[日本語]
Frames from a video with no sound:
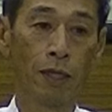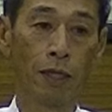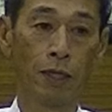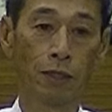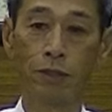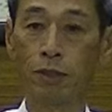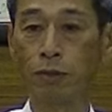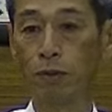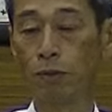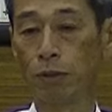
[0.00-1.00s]
えー、自
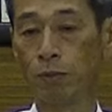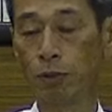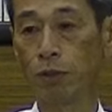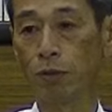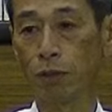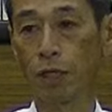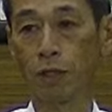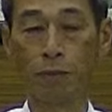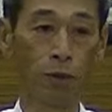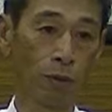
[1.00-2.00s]
然療法で無肥料で
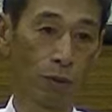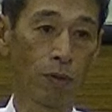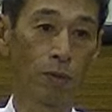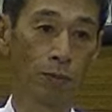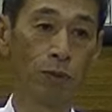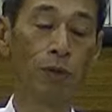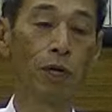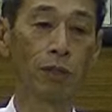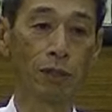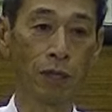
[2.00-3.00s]
やってみようと、無農
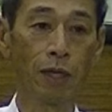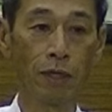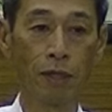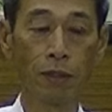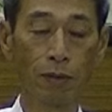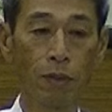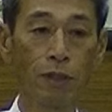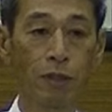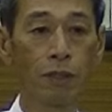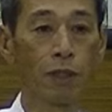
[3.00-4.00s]
薬でねおや
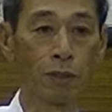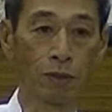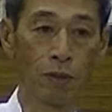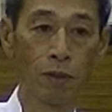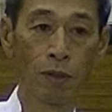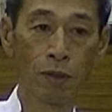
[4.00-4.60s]
りになったんですよ。